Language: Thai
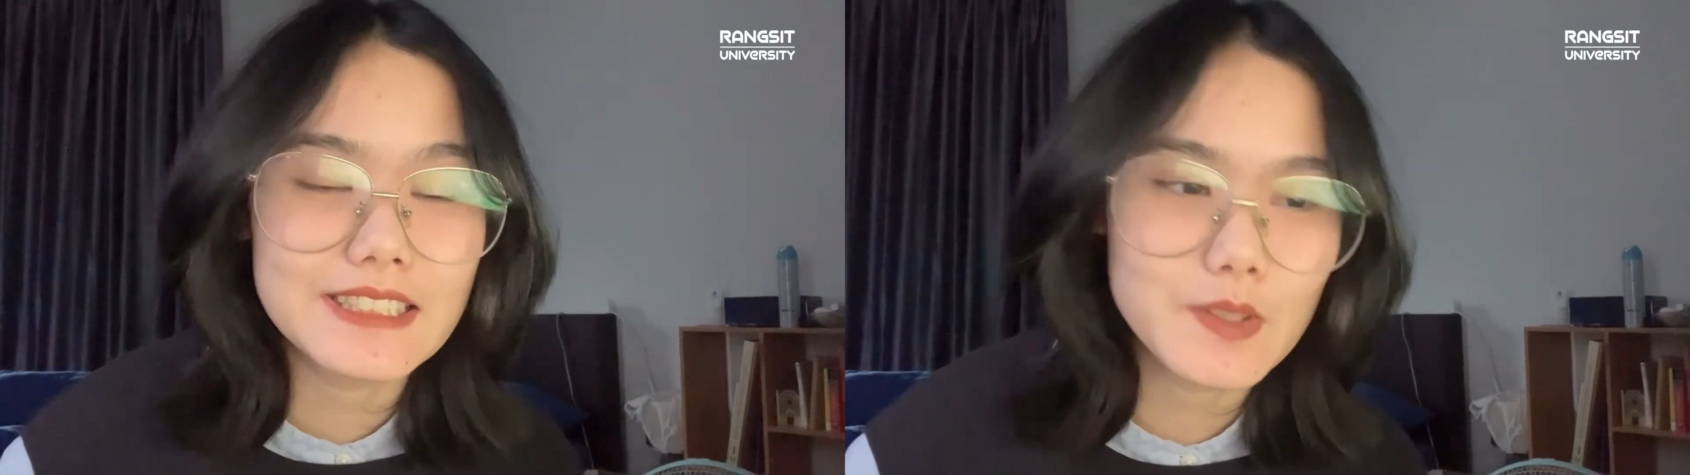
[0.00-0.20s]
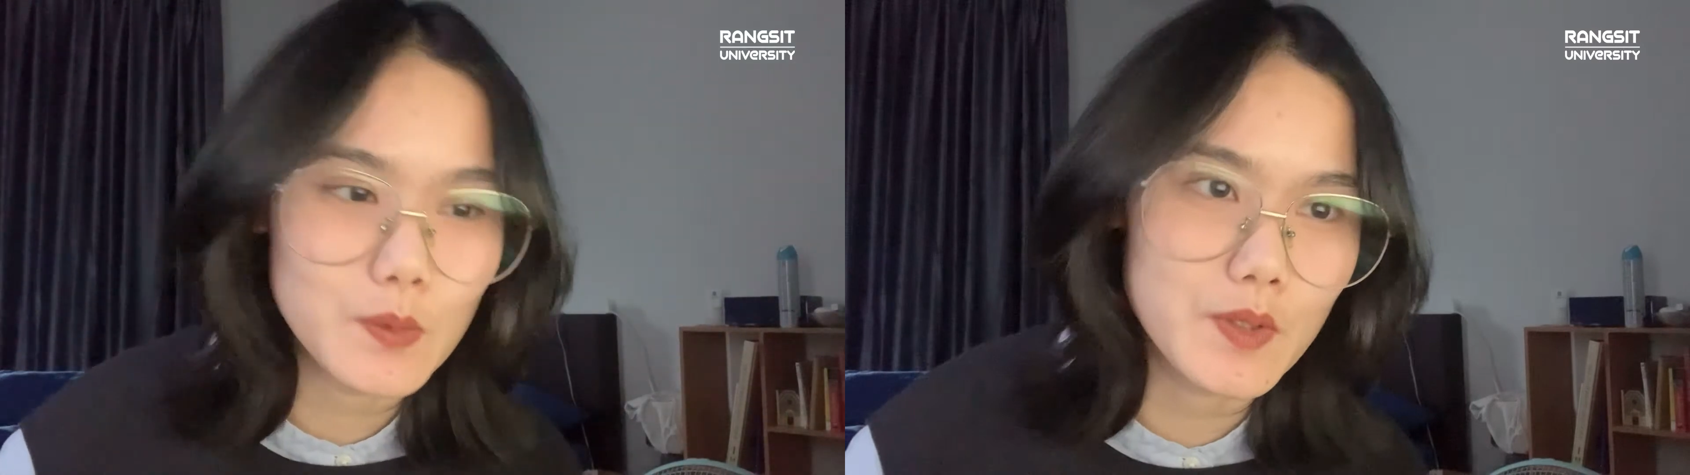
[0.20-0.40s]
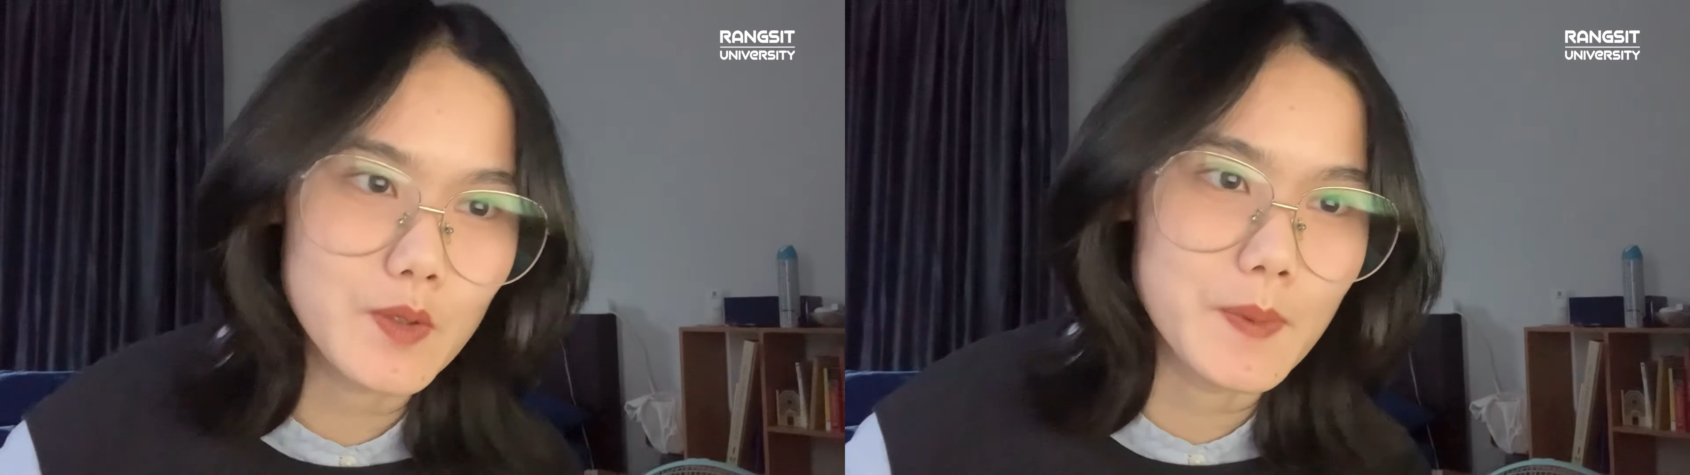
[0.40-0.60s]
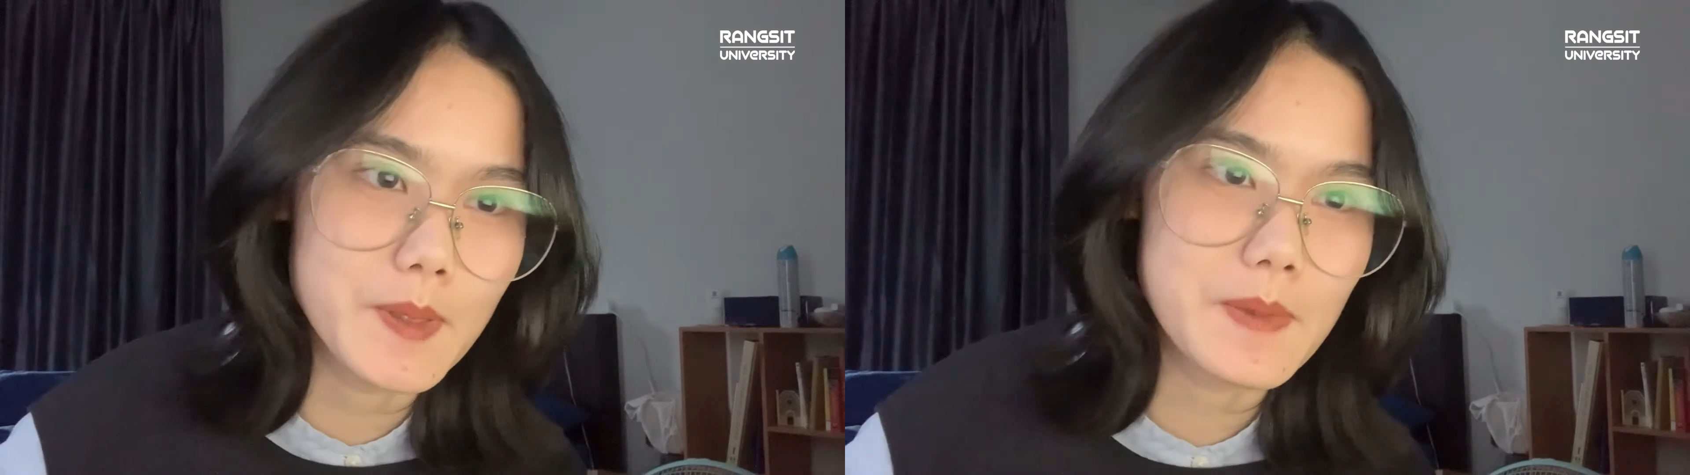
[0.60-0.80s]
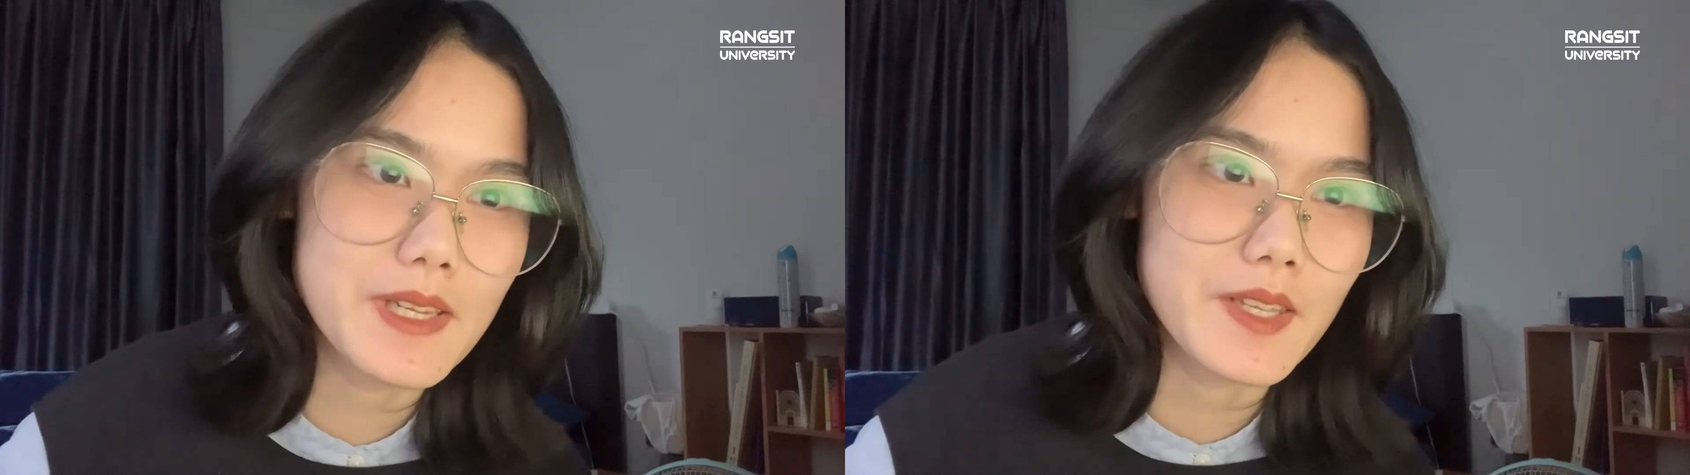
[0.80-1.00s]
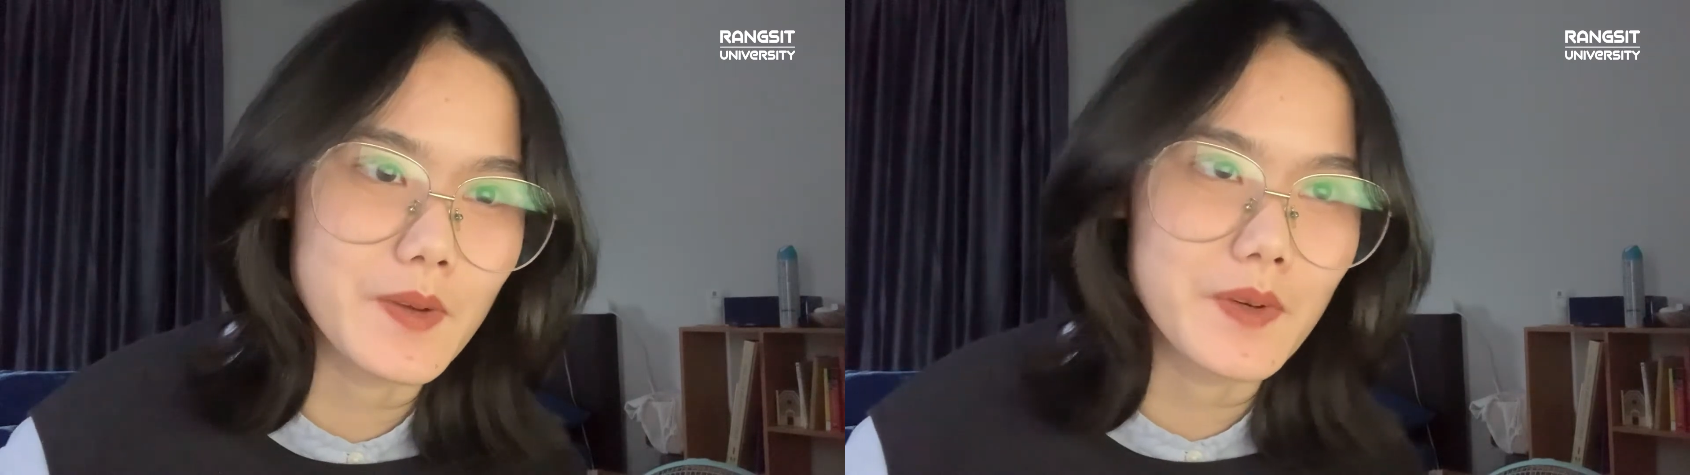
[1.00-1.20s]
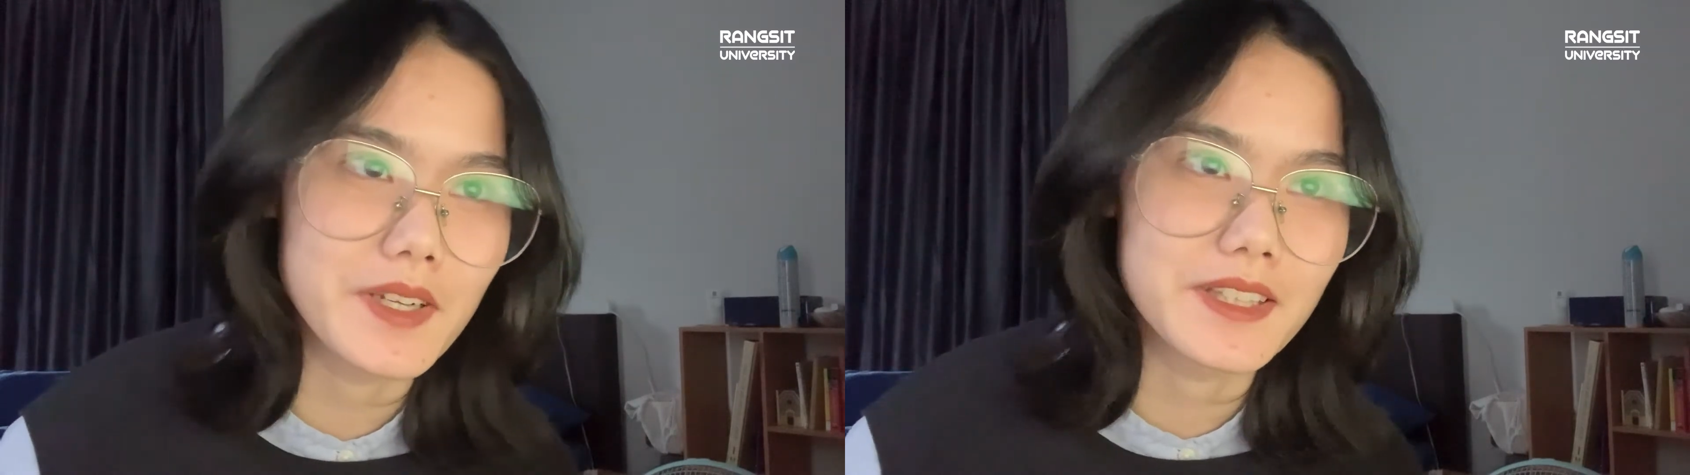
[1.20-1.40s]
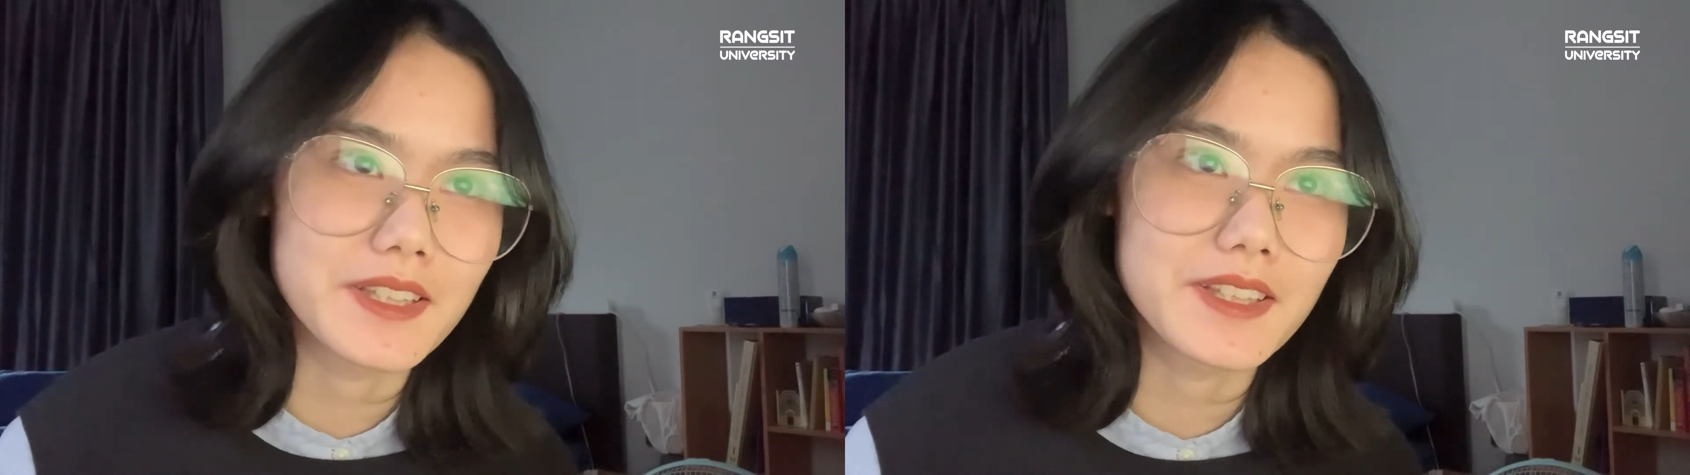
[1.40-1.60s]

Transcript: หนูว่าหนูไม่มีแต่ว่า